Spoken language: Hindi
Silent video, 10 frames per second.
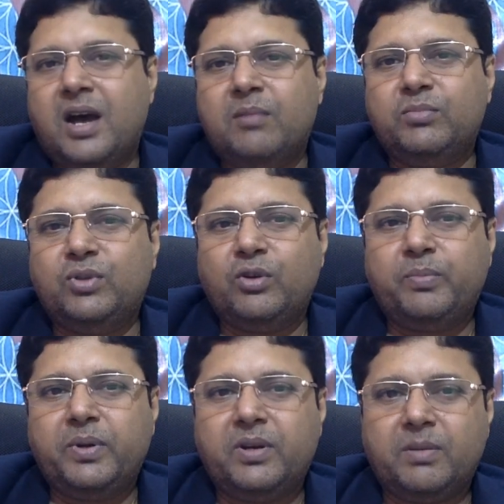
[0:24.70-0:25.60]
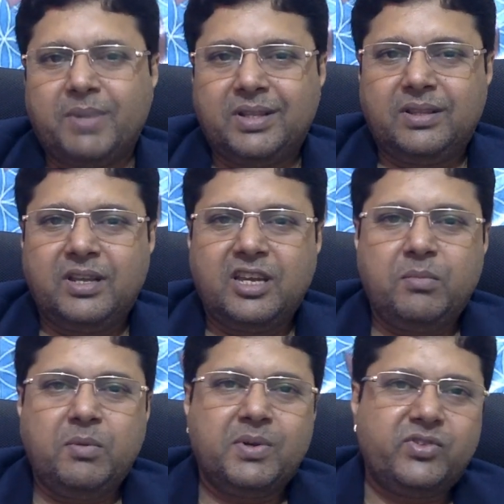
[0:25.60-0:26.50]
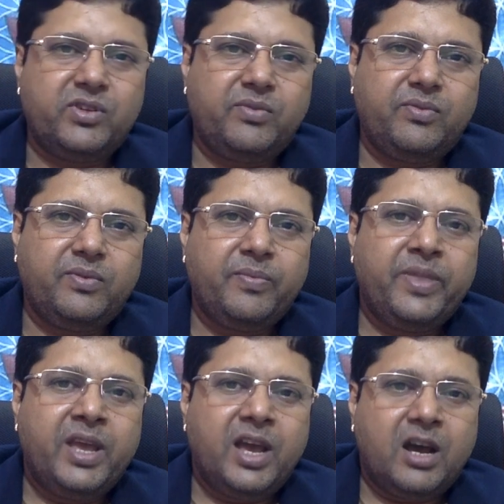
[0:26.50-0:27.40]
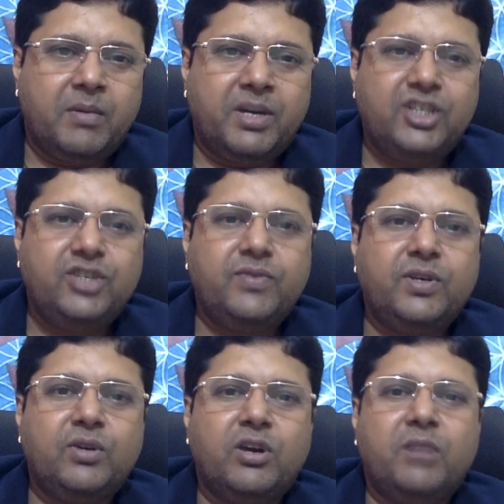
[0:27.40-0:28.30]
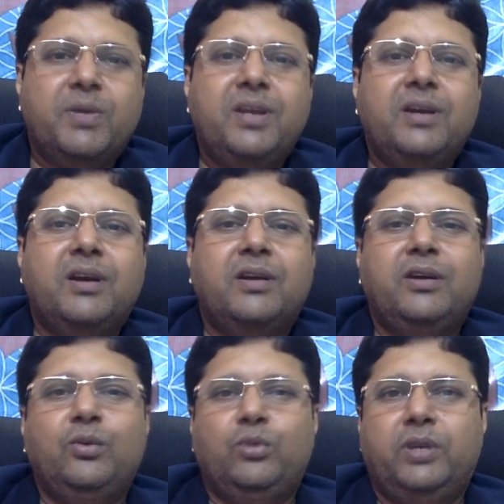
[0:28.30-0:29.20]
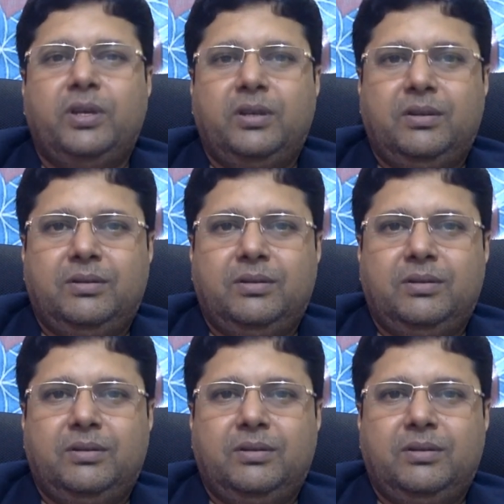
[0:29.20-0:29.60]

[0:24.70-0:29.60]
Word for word: आमतौर पर हम मानते हैं कि बीमा सिर्फ हमारे जीवन का और हमारी कार का ही होता है